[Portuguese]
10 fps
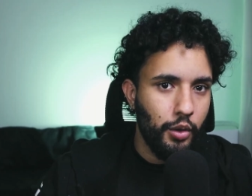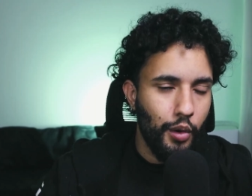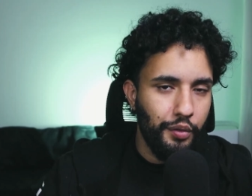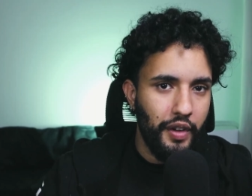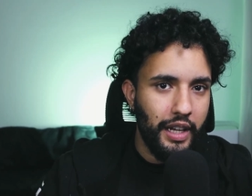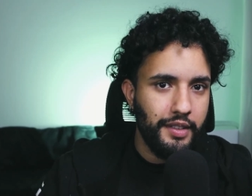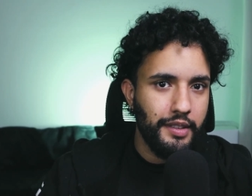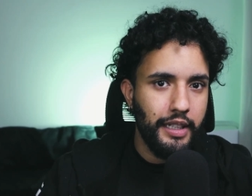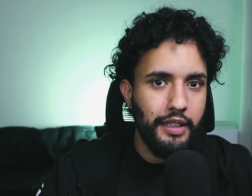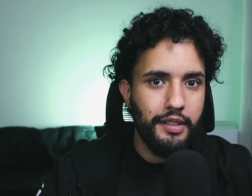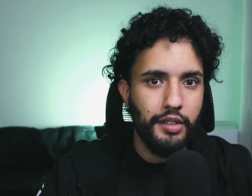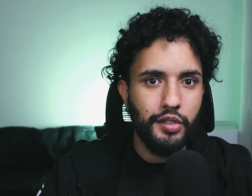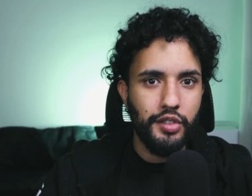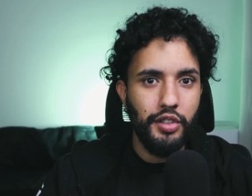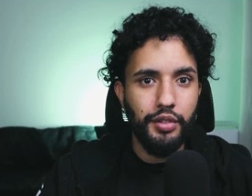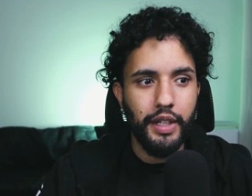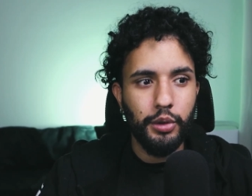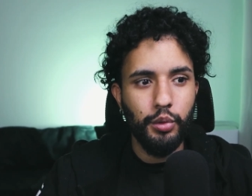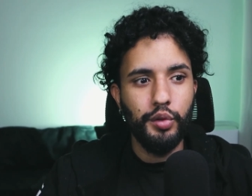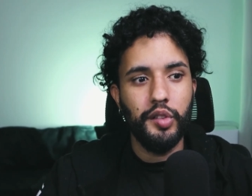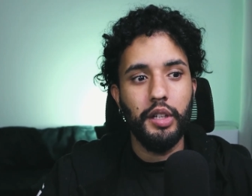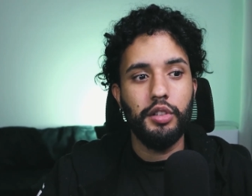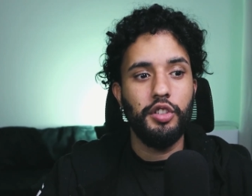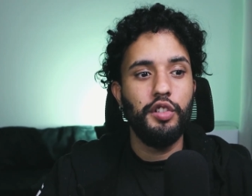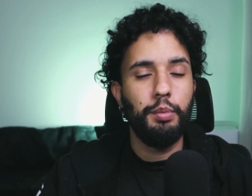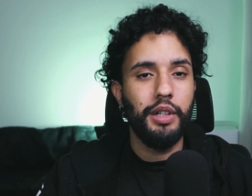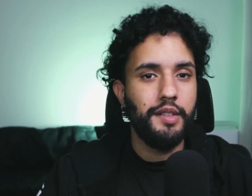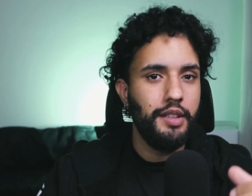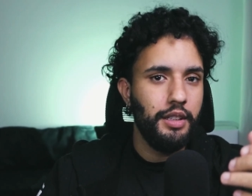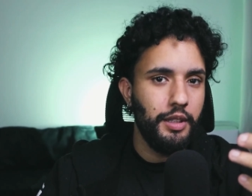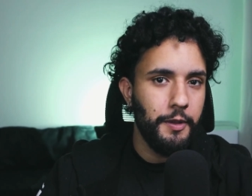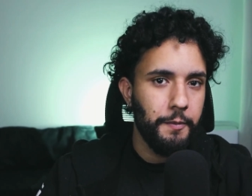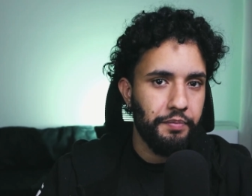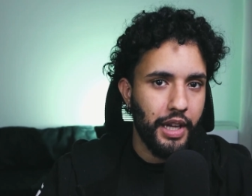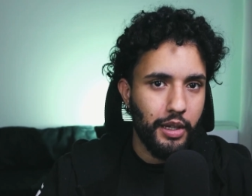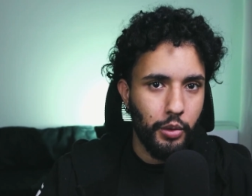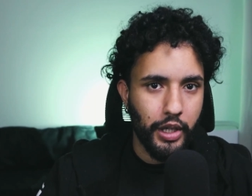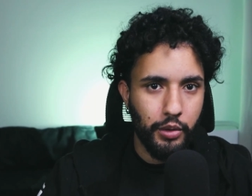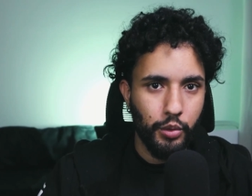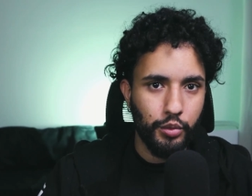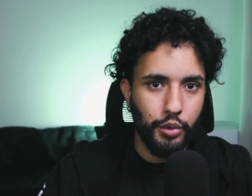Confere esses requisitos, se tiver tudo certo, a gente pode seguir agora com o